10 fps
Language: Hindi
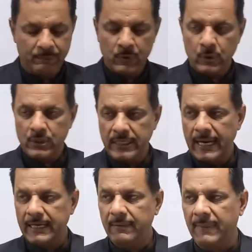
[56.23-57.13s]
तो चलिए
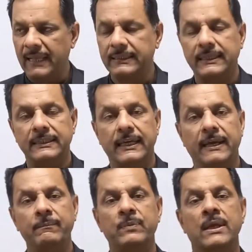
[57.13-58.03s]
आइए बात करते हैं
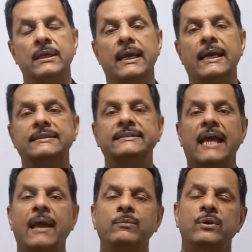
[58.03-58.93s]
कि
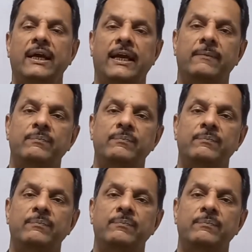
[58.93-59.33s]
एग्ज़ाम जो है